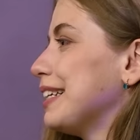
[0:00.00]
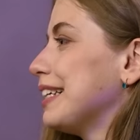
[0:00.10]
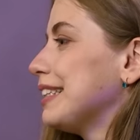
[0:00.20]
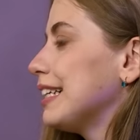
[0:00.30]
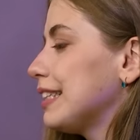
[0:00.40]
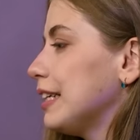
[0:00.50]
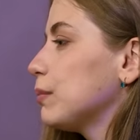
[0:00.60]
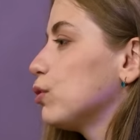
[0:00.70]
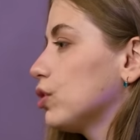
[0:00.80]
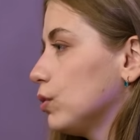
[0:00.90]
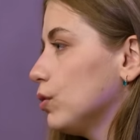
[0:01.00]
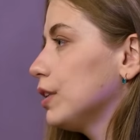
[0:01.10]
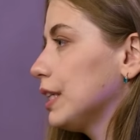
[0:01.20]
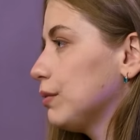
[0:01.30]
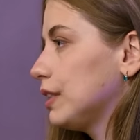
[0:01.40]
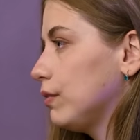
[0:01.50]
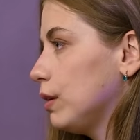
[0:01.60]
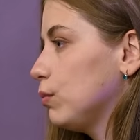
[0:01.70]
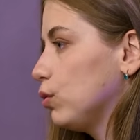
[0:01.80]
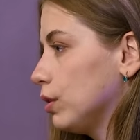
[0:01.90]
На остальных можно много, я
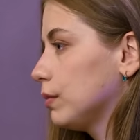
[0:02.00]
выставляю много.